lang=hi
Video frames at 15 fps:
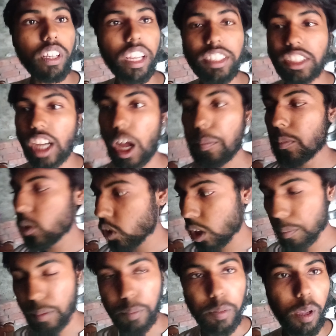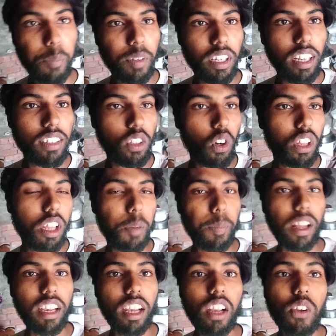हो रही है शाम और अभी अभी हमने ना थोड़ी
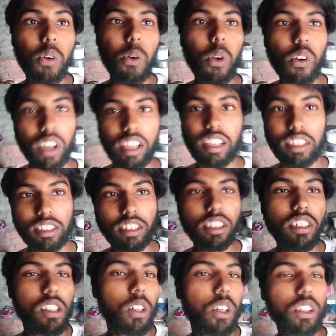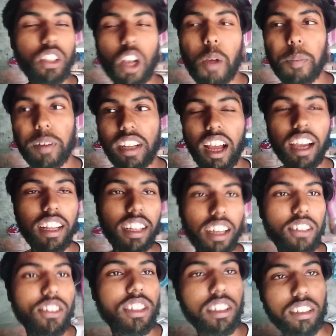देर पहले लूडो खेली थी इतना मज़ा आया
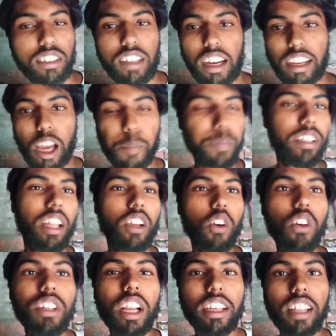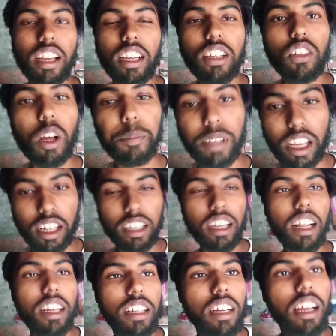ना कभी इसके अंदर जाके आपने देखो नहीं देखी तो आप देख
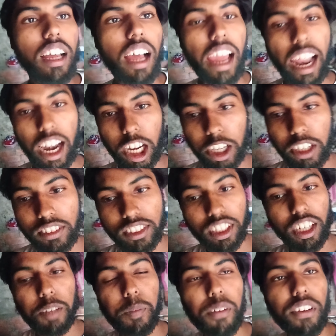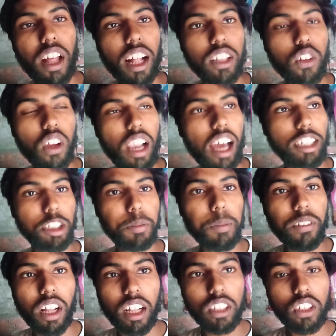लेना एंड स्क्रीन में भी डाल दूँगा
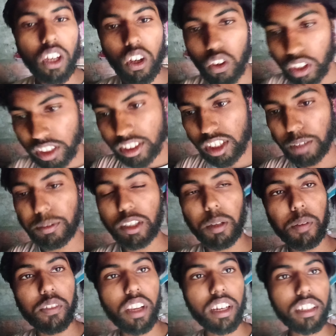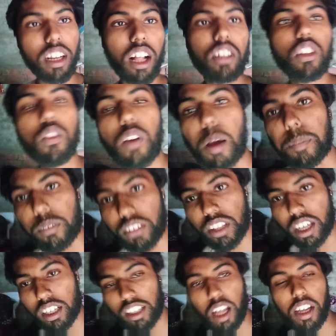लास्ट में भी डाल दूँगा और डिस्क्रिप्शन में भी लिंक डाल दूँगा वहाँ पे
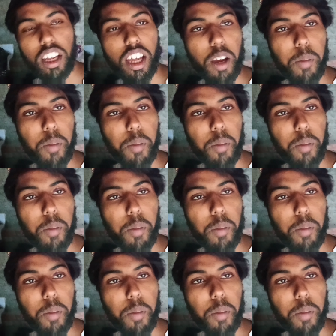भी देख लेना